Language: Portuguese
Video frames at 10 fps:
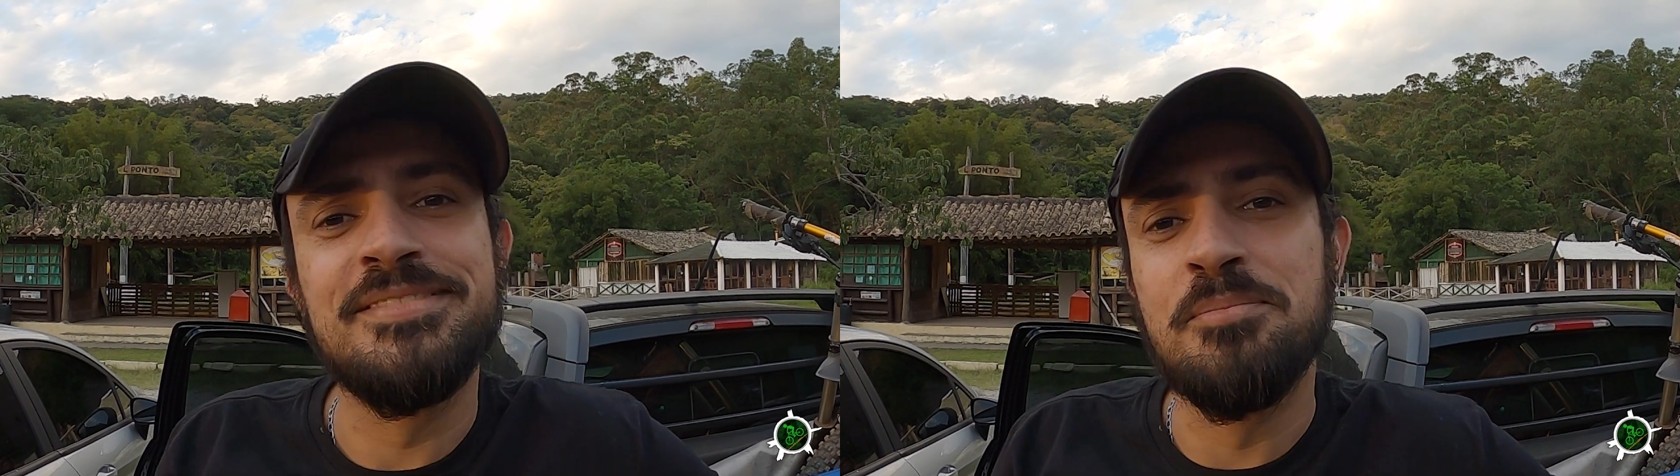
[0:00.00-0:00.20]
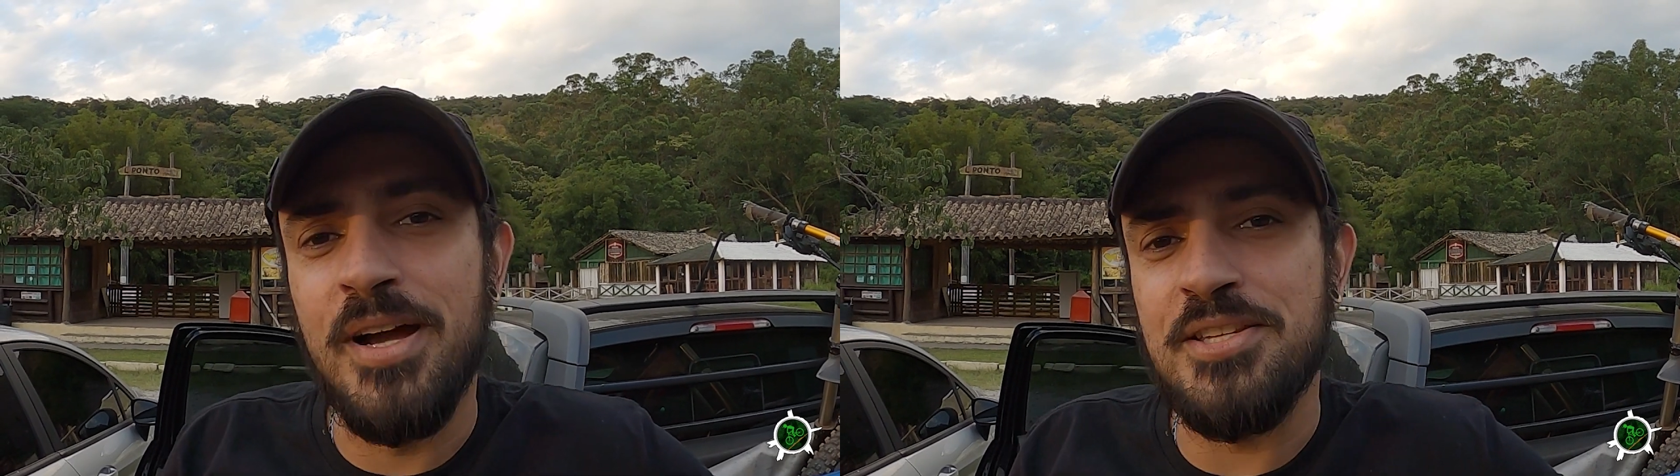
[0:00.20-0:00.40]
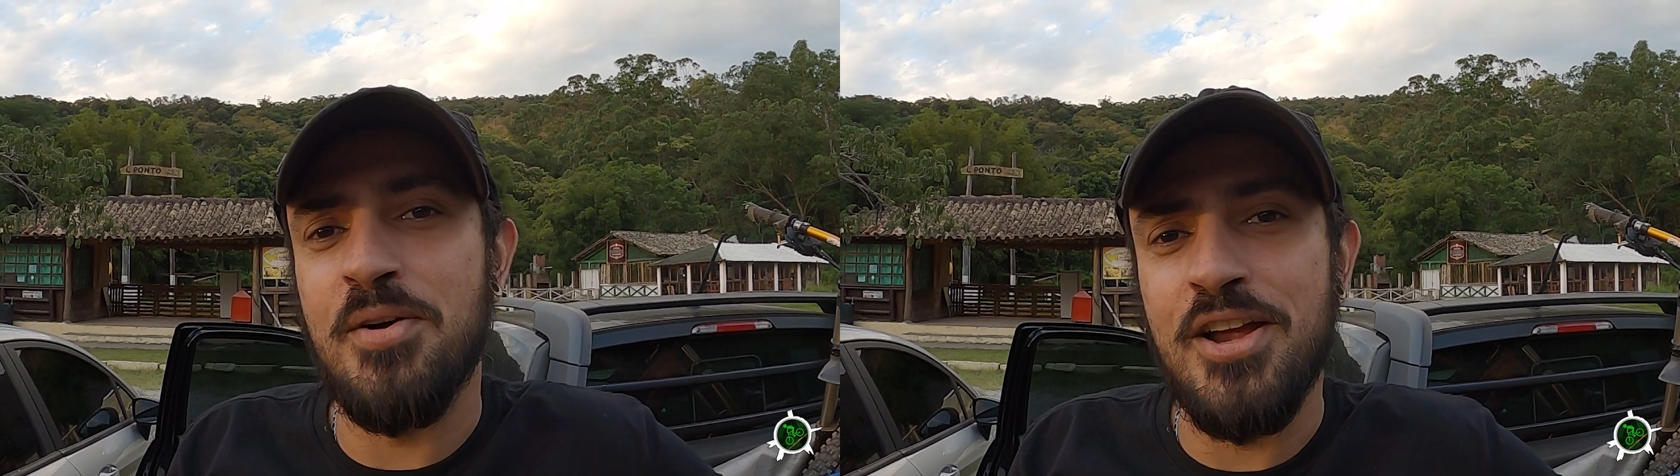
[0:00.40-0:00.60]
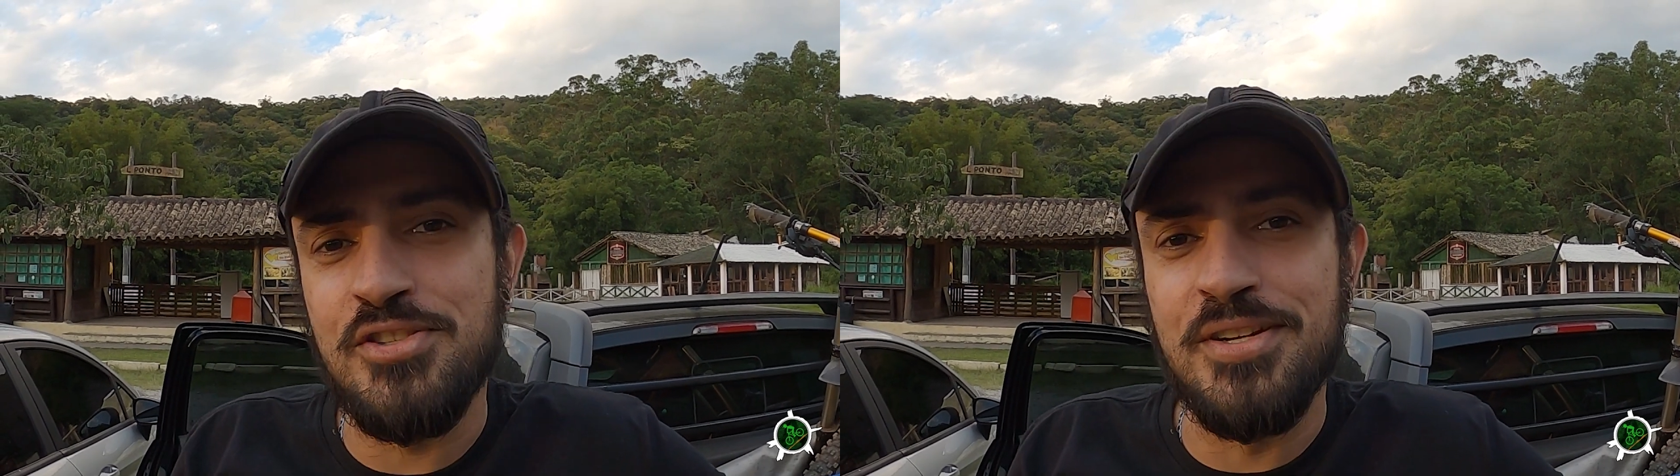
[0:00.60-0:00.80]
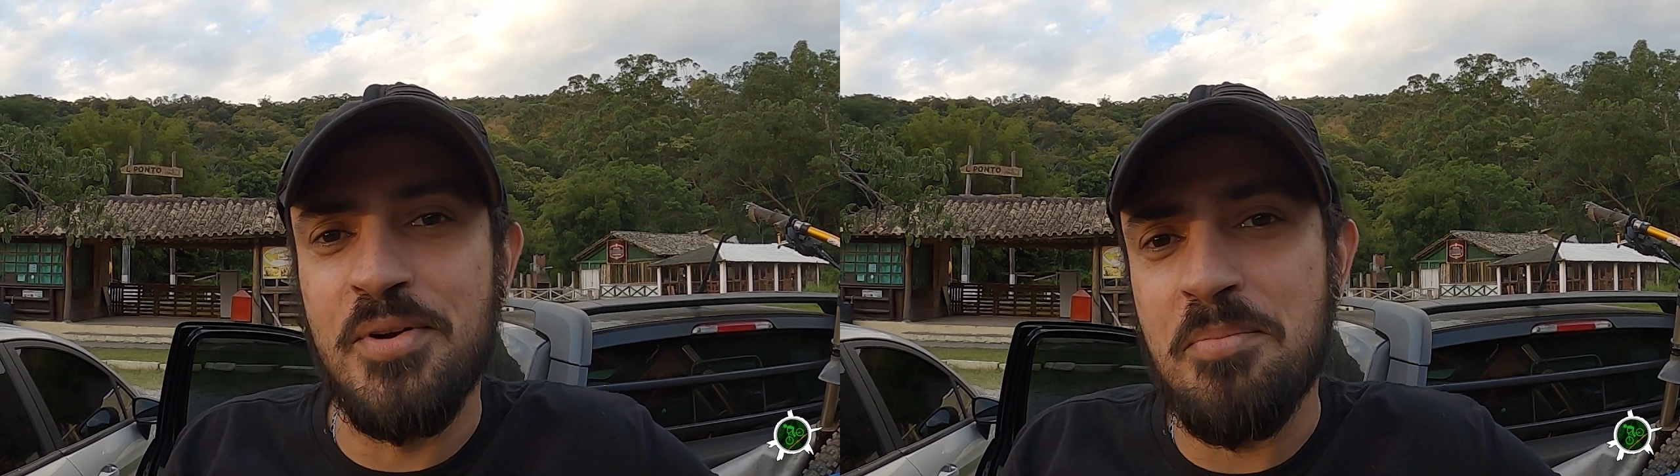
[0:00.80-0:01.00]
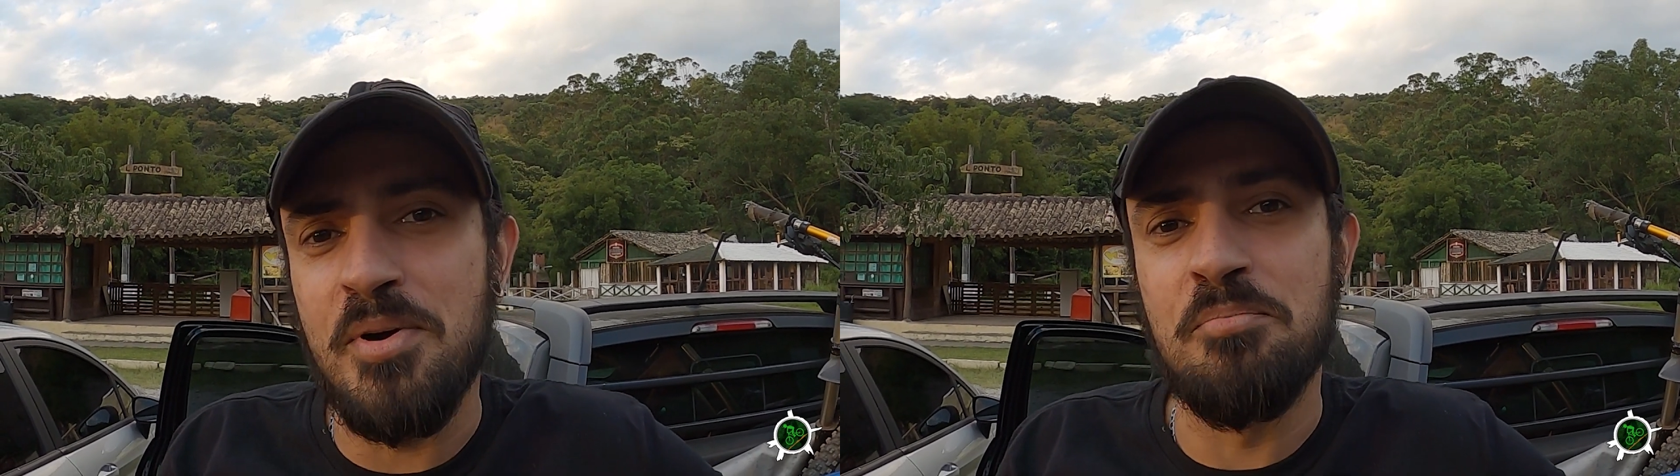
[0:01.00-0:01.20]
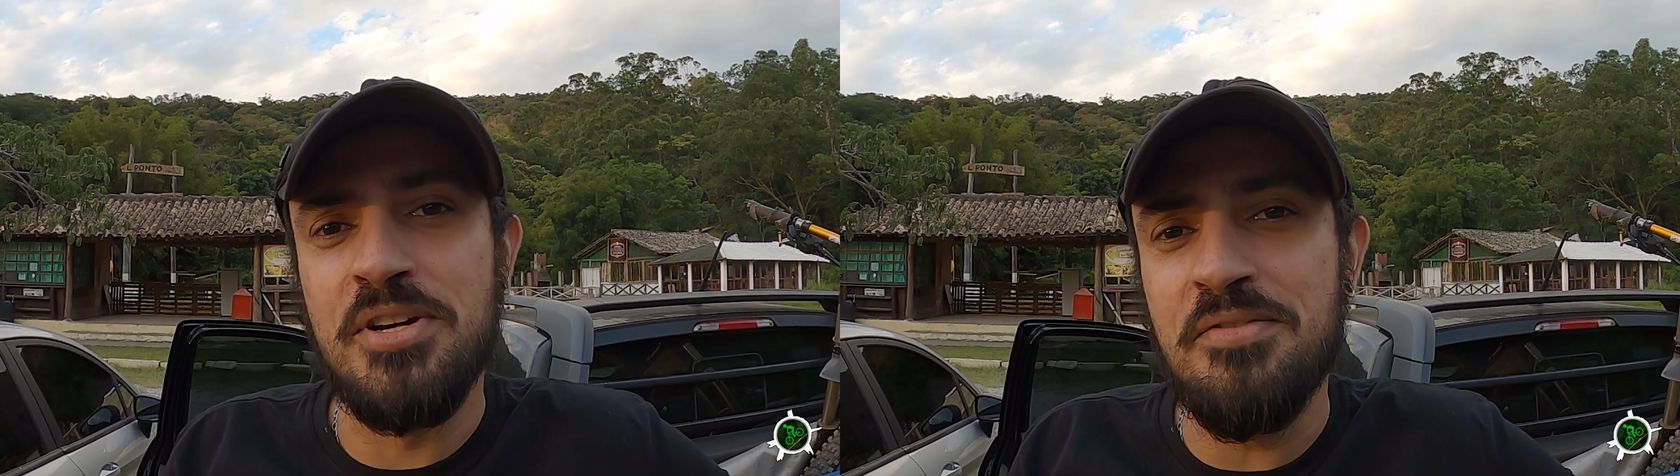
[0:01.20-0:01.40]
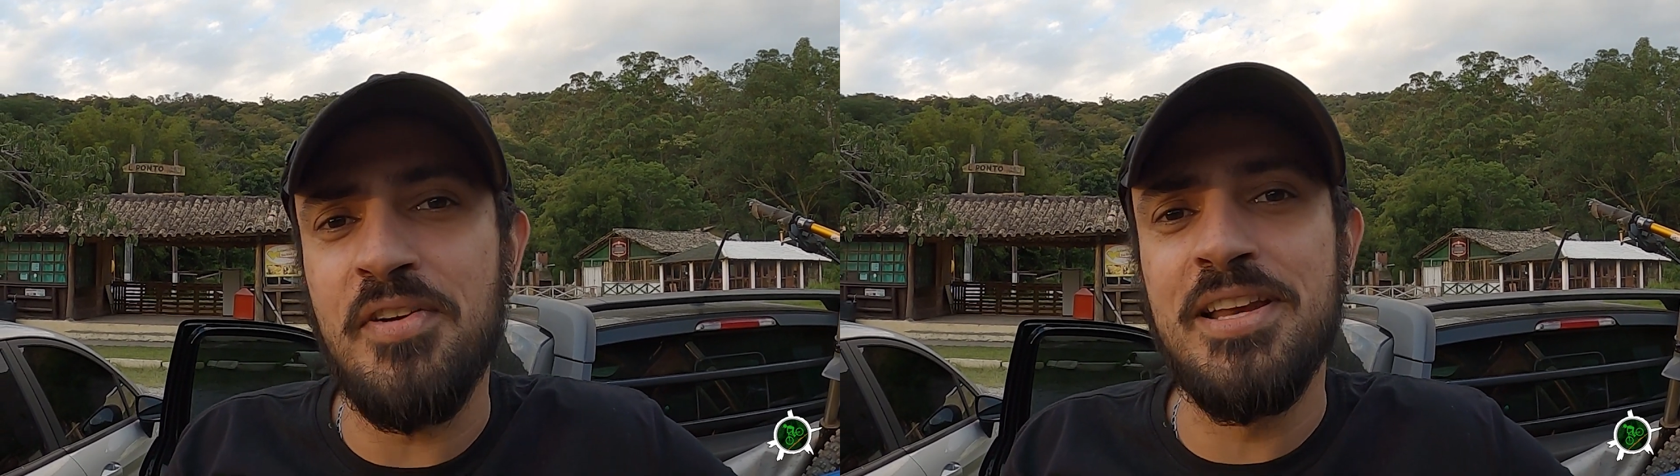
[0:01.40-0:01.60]
Mas eu acho que não é
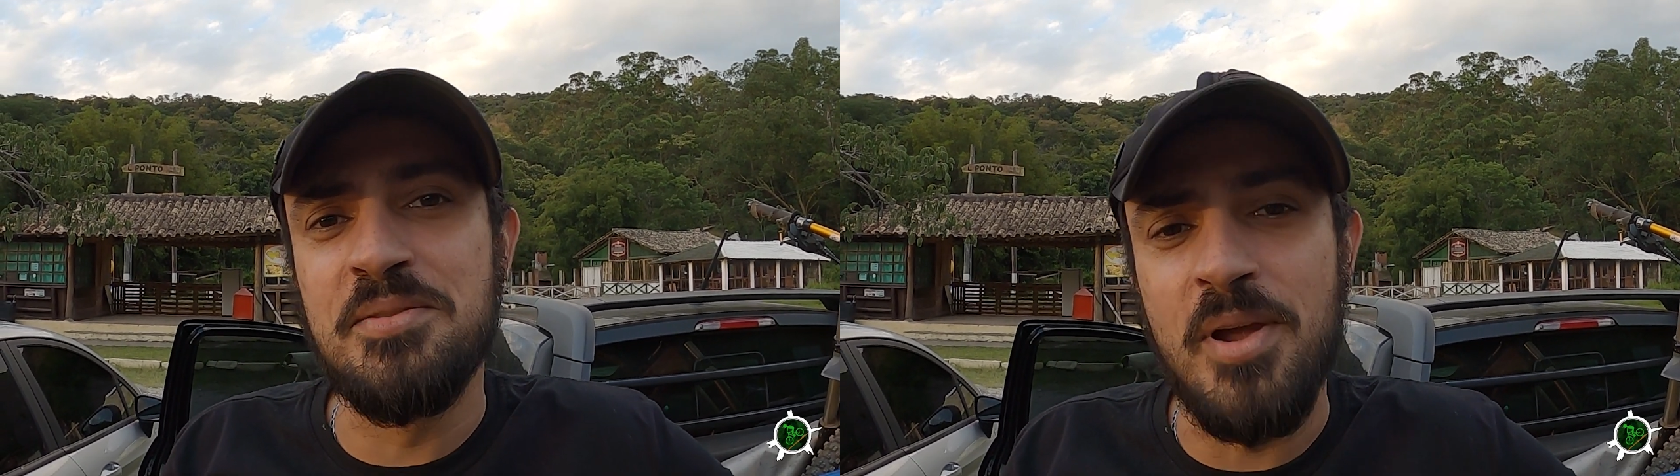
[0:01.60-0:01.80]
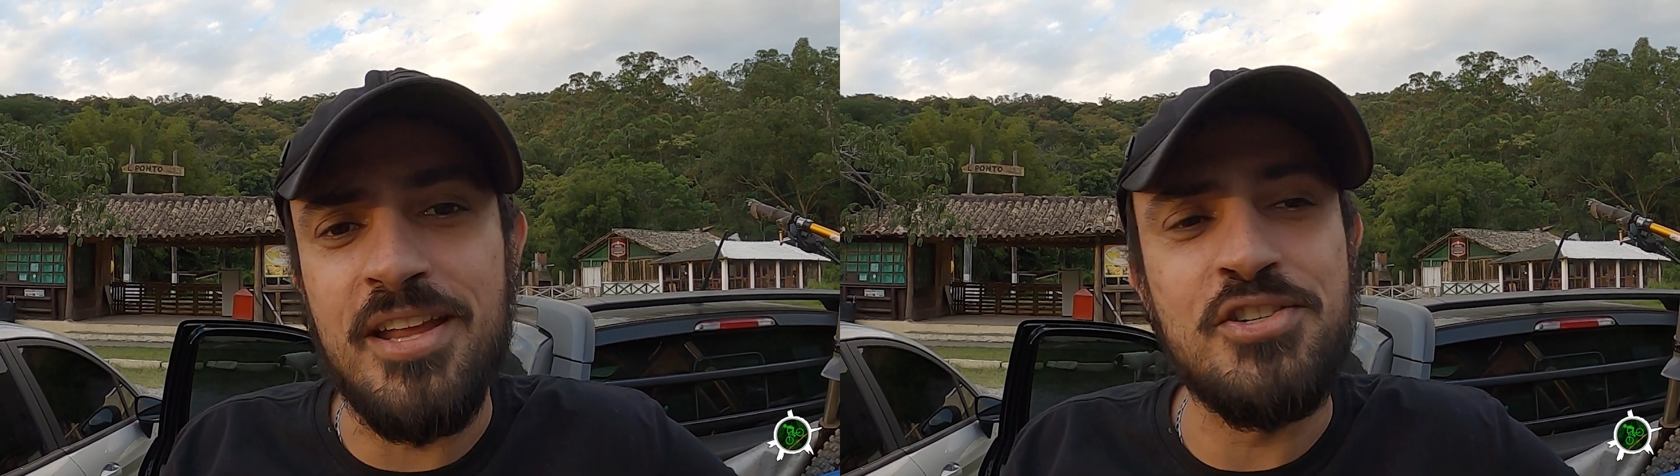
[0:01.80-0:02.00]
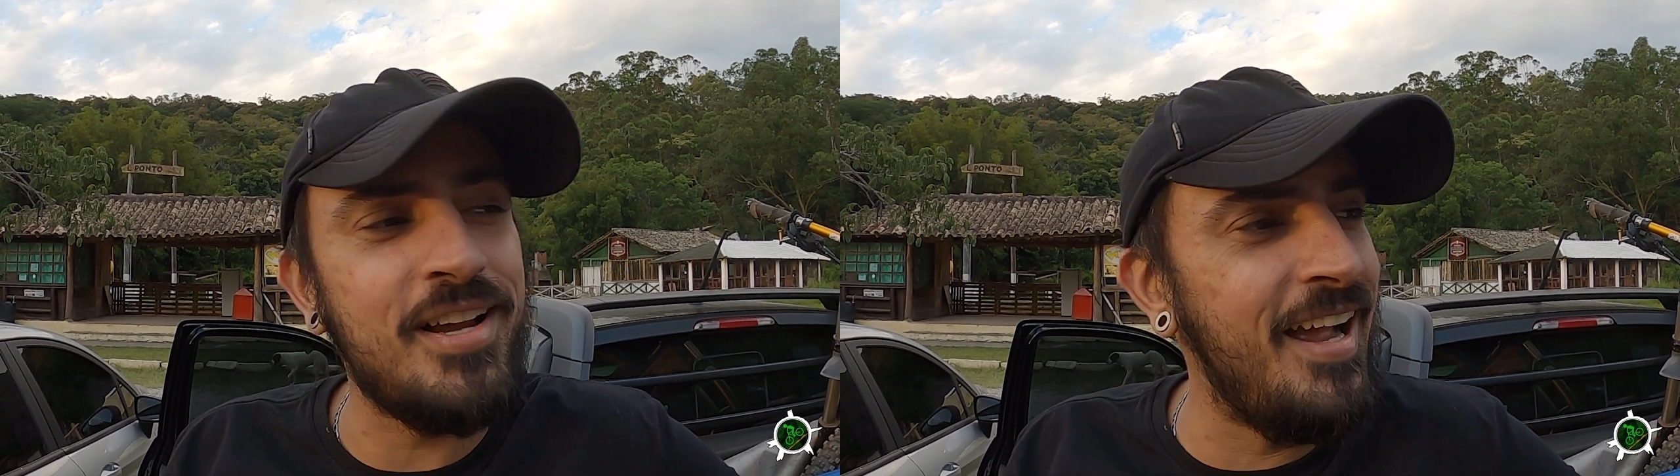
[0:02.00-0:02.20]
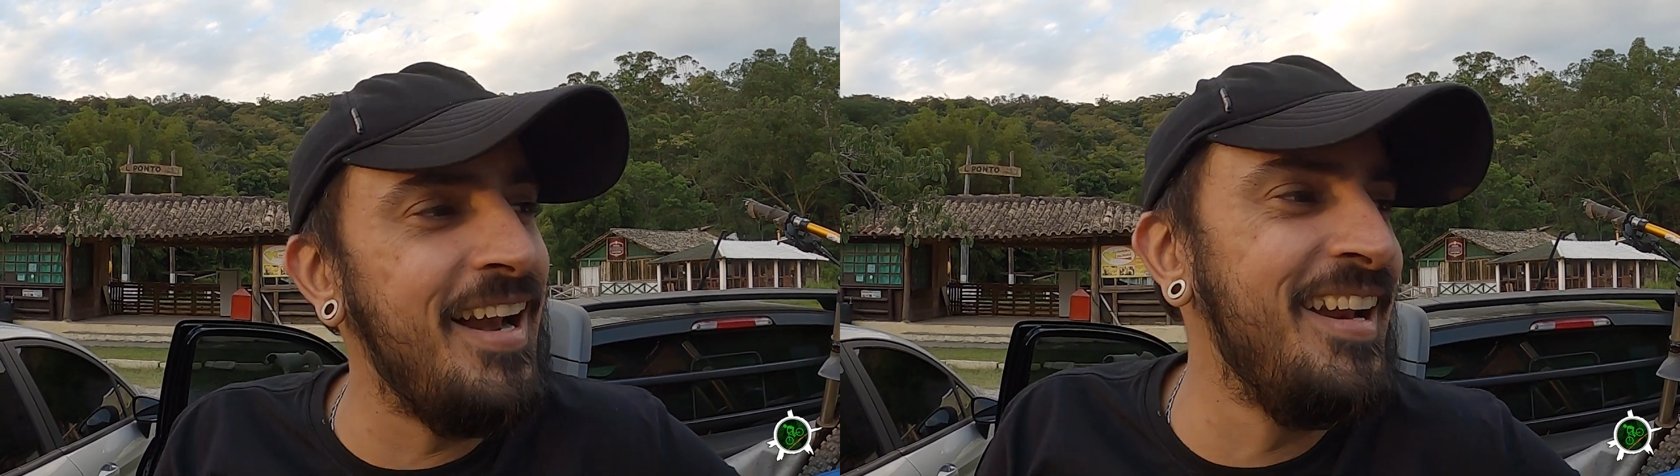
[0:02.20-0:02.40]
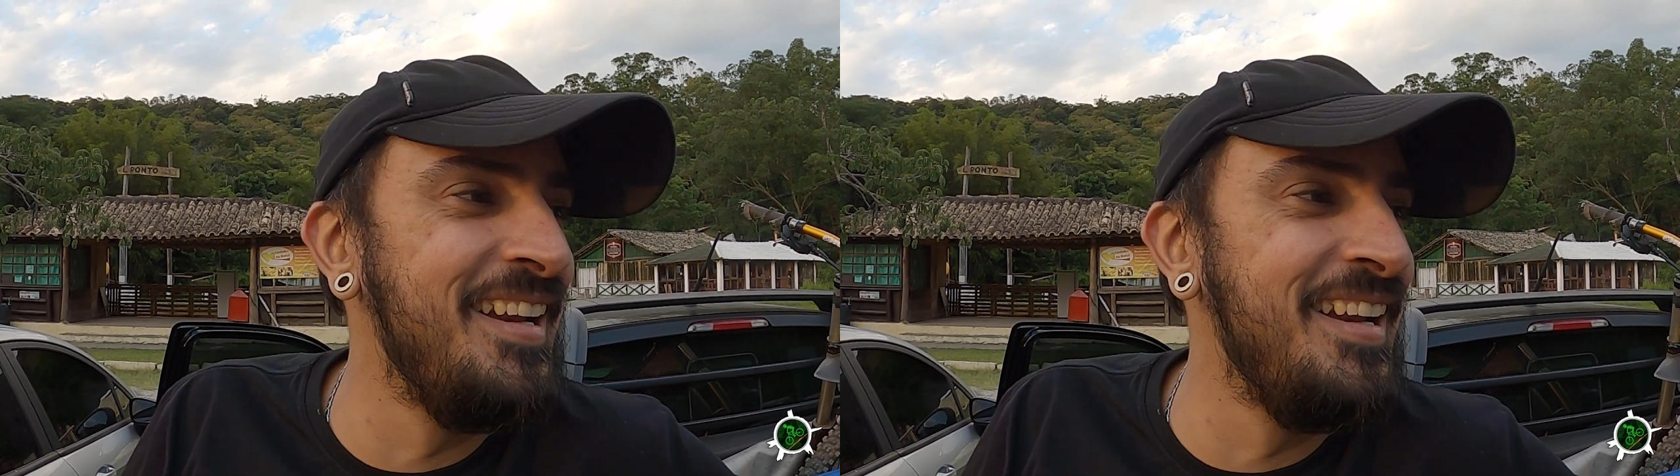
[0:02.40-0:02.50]
papo. Infelizmente, cara.